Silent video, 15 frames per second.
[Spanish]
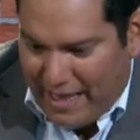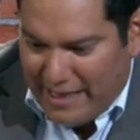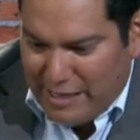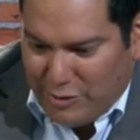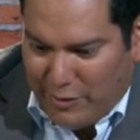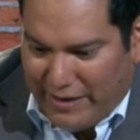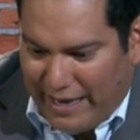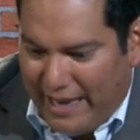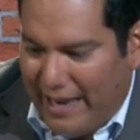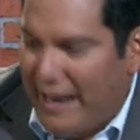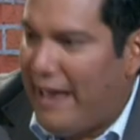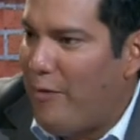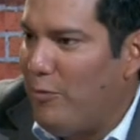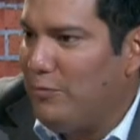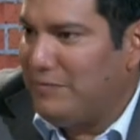ha dicho que él
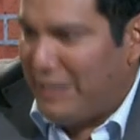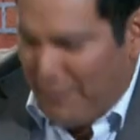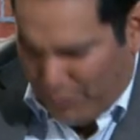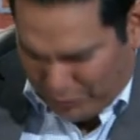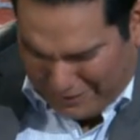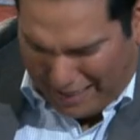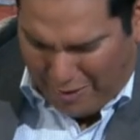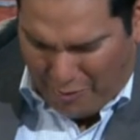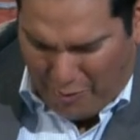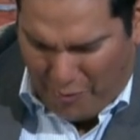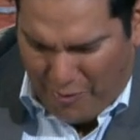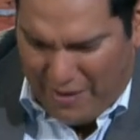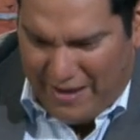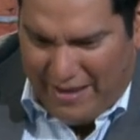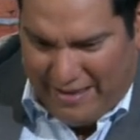es un
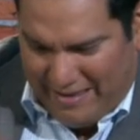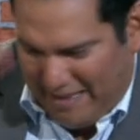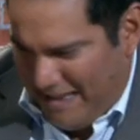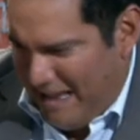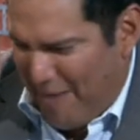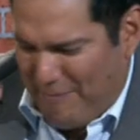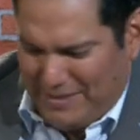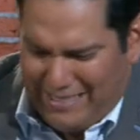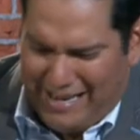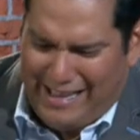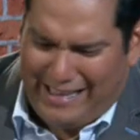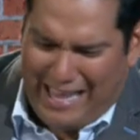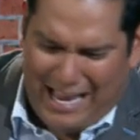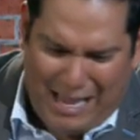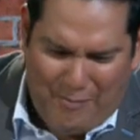diputado, eh, a pesar de
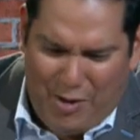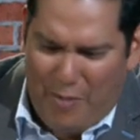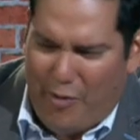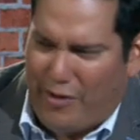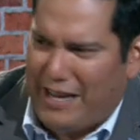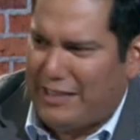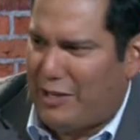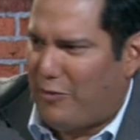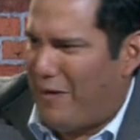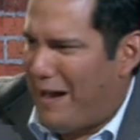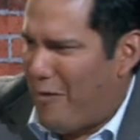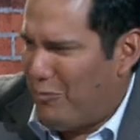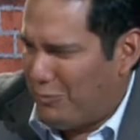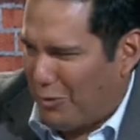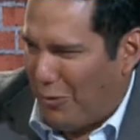que es cambio democrático, él
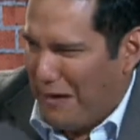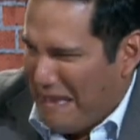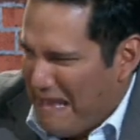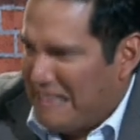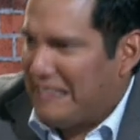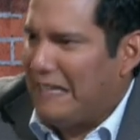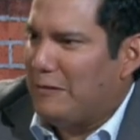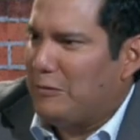es un torrijista.